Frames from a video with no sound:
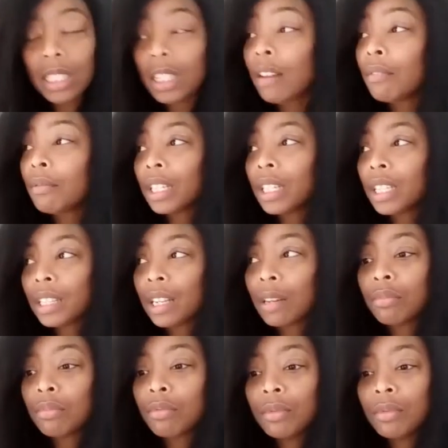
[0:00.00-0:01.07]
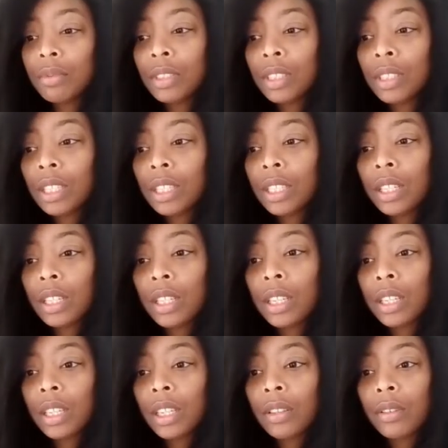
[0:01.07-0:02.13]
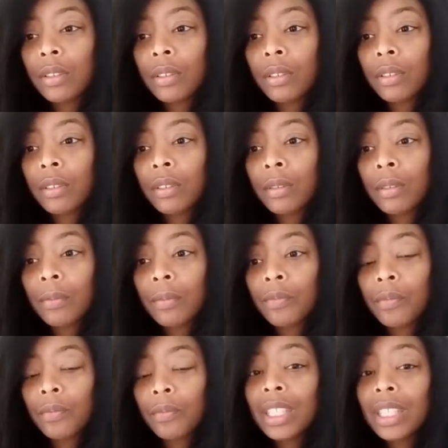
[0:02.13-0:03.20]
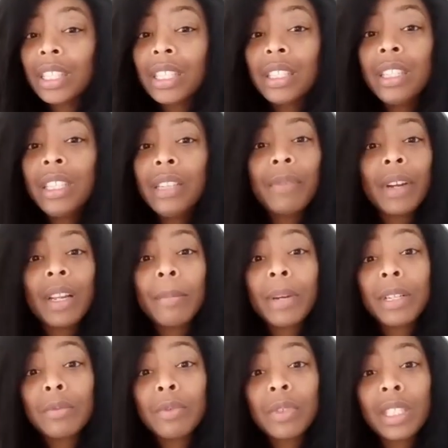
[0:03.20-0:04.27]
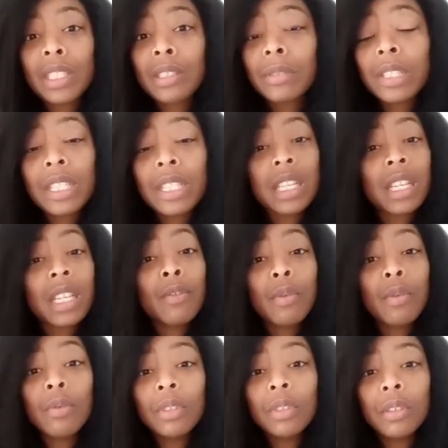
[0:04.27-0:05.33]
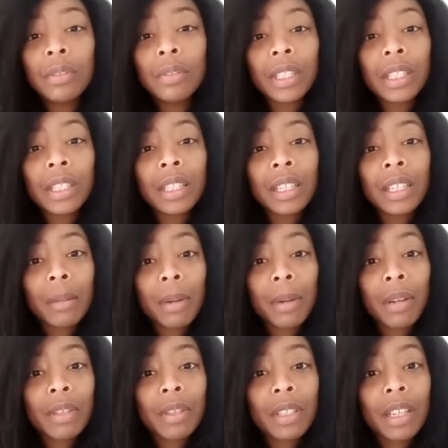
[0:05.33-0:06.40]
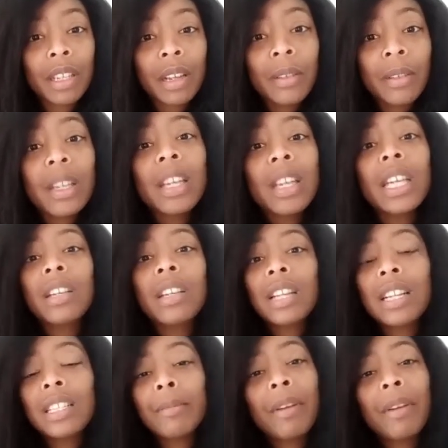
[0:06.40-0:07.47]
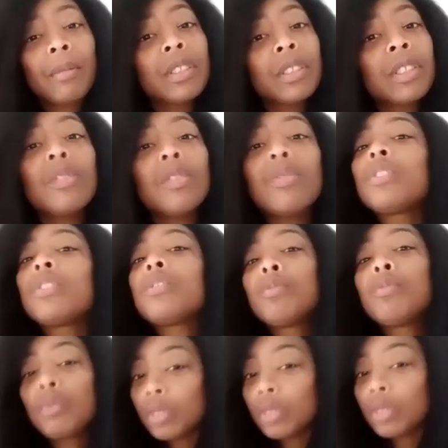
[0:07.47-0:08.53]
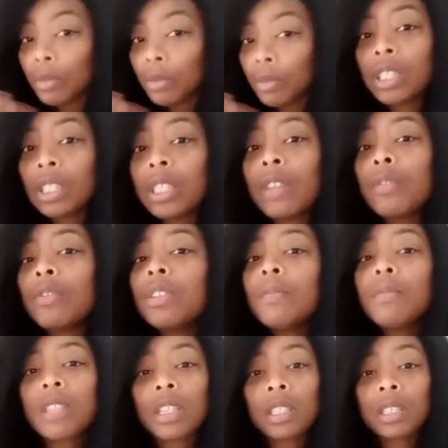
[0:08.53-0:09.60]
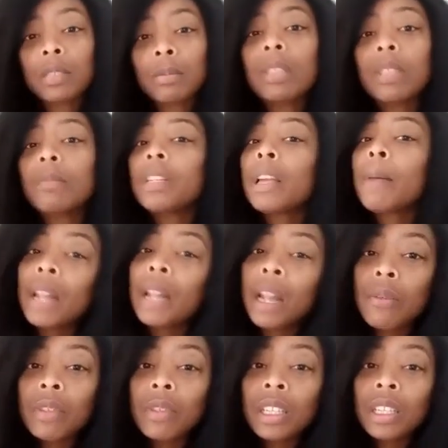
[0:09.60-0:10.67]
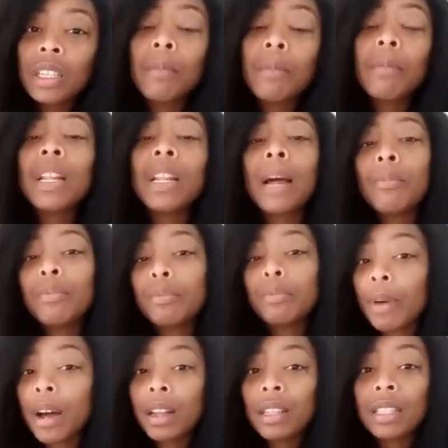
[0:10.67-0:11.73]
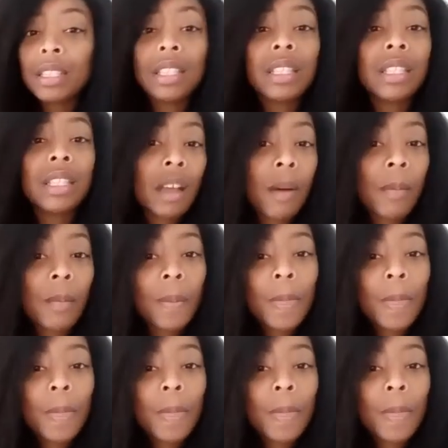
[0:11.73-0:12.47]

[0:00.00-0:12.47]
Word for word: Il y a un vrai tabou. Et, euh, ne qu'il fallait pas se montrer. C'est comme si c'était une honte, en fait, d'être drépanocytaire. Et il y en a, c'est pas vraiment que c'est une honte, c'est juste bon, qu'ils veulent rester anonymes, ça je respecte, mais il n'y a pas la honte derrière. Mais la plupart, c'était ça.